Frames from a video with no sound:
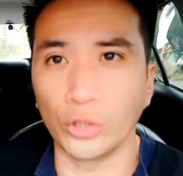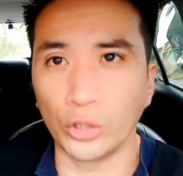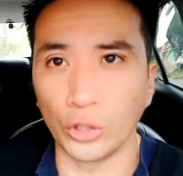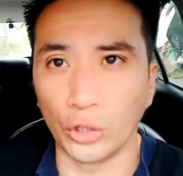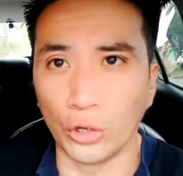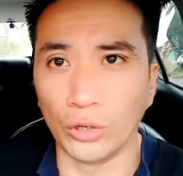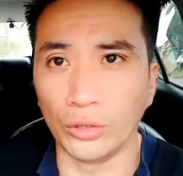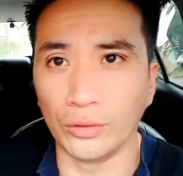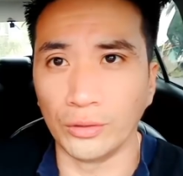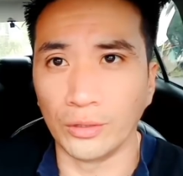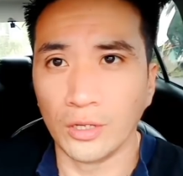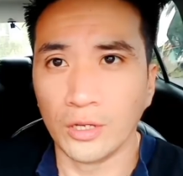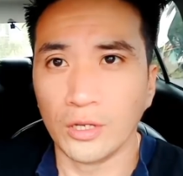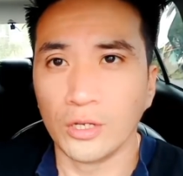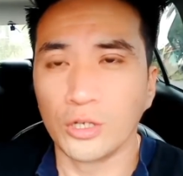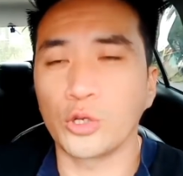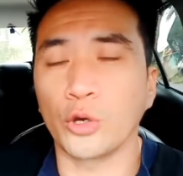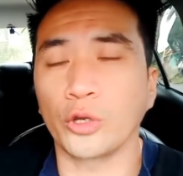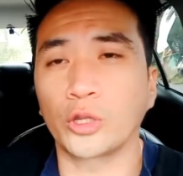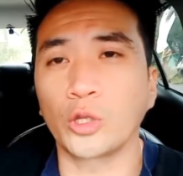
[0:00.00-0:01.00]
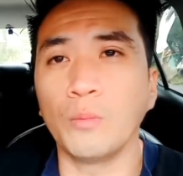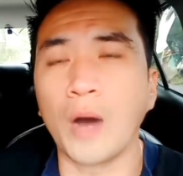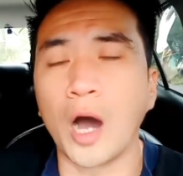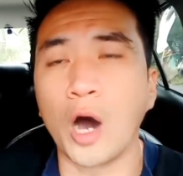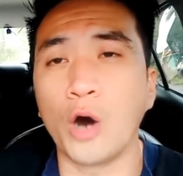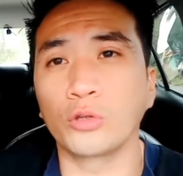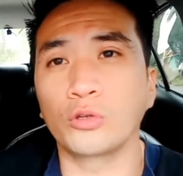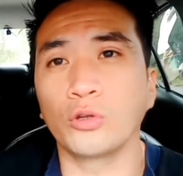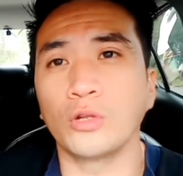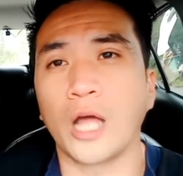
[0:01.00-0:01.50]
Yun. So ito mga
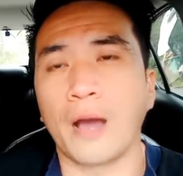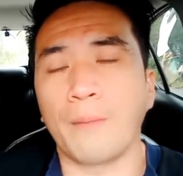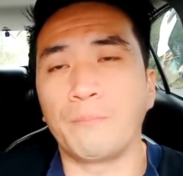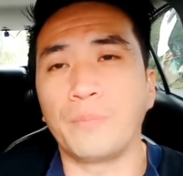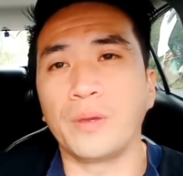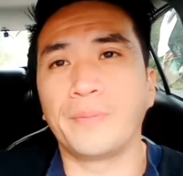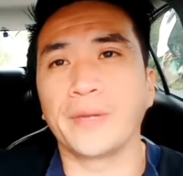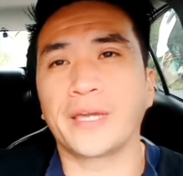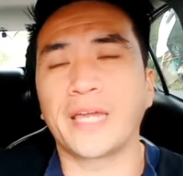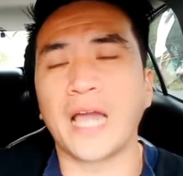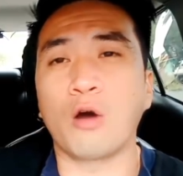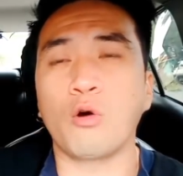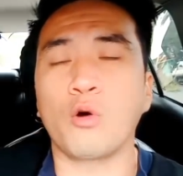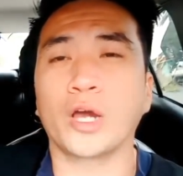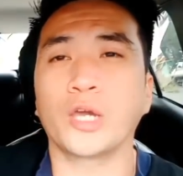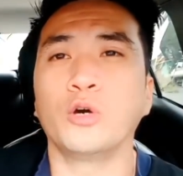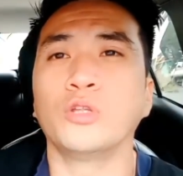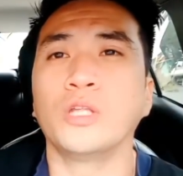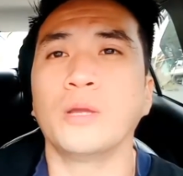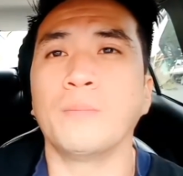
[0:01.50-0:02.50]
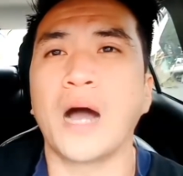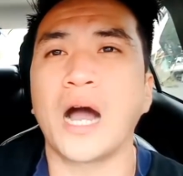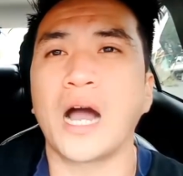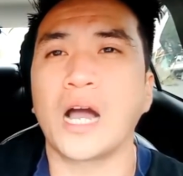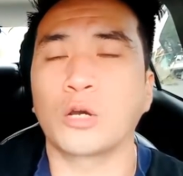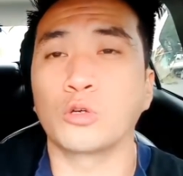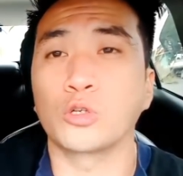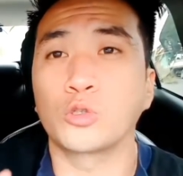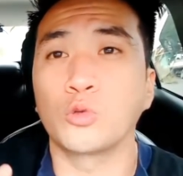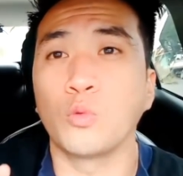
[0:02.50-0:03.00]
utoda, bibigyan ko kayo ng
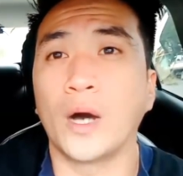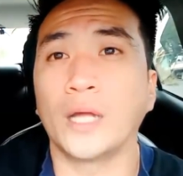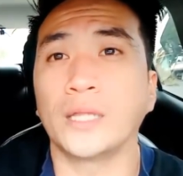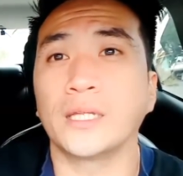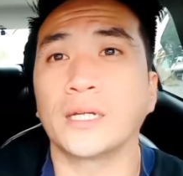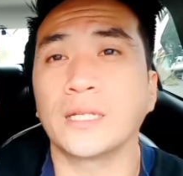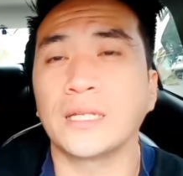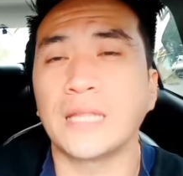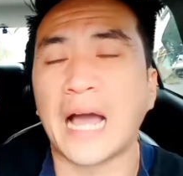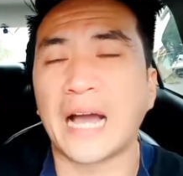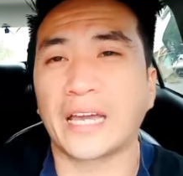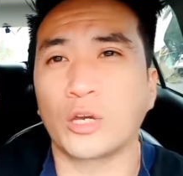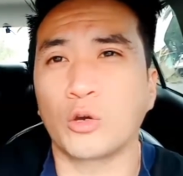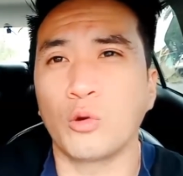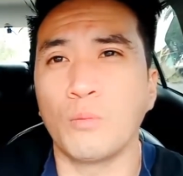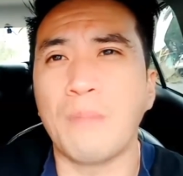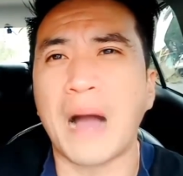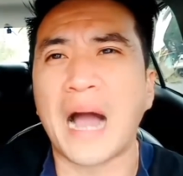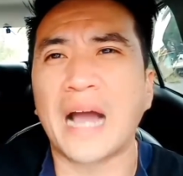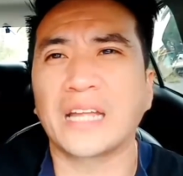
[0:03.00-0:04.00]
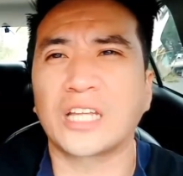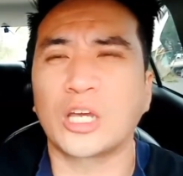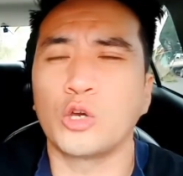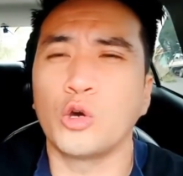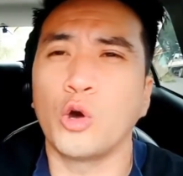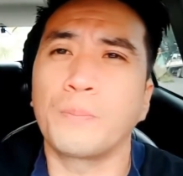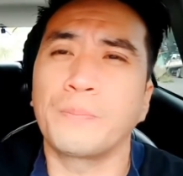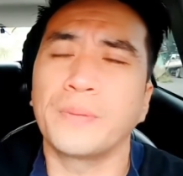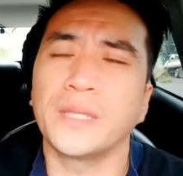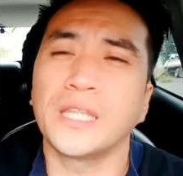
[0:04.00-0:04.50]
mga kagustuhan ng lalaki kung bakit
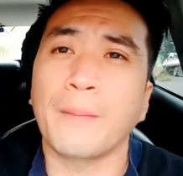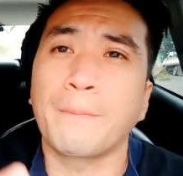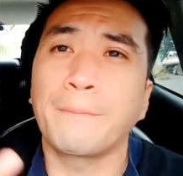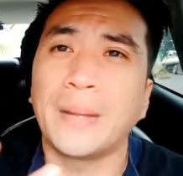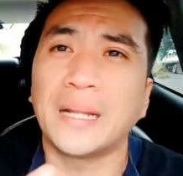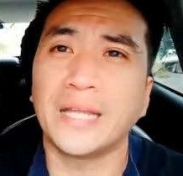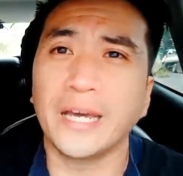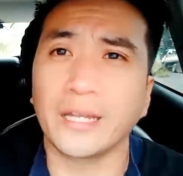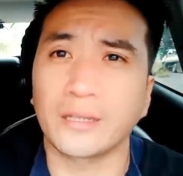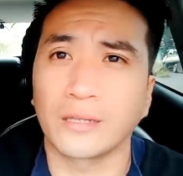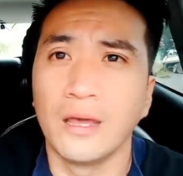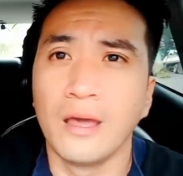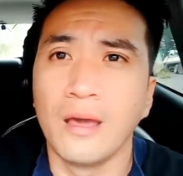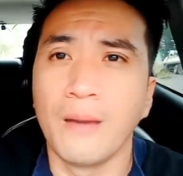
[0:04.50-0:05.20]
kayo ipinagpalit